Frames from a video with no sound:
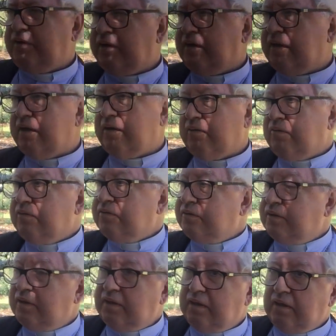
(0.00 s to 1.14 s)
vida.
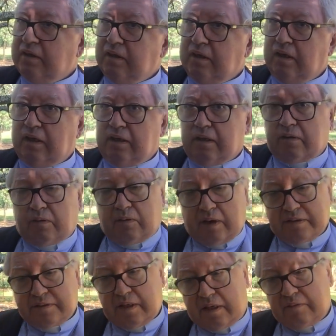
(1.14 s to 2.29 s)
Hoje ele com
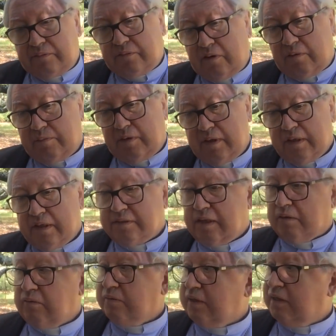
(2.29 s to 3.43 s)
esta reforma
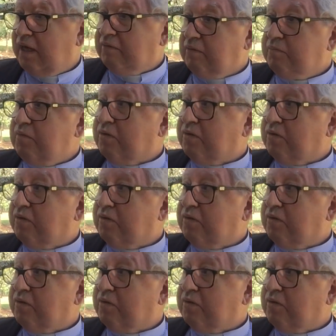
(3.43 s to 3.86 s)
está condenado a